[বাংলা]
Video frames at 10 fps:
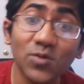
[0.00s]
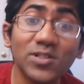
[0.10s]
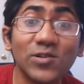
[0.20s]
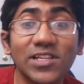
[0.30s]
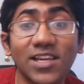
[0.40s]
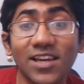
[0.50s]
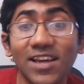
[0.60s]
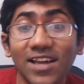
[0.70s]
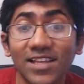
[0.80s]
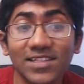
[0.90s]
সমস্যা হচ্ছে
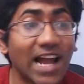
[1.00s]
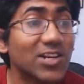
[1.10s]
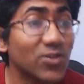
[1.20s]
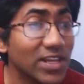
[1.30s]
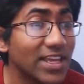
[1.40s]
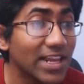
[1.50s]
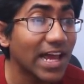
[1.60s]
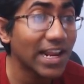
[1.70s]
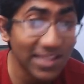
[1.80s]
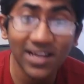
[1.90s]
যে আসলে কি এরা
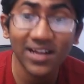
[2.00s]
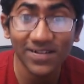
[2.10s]
আলাদা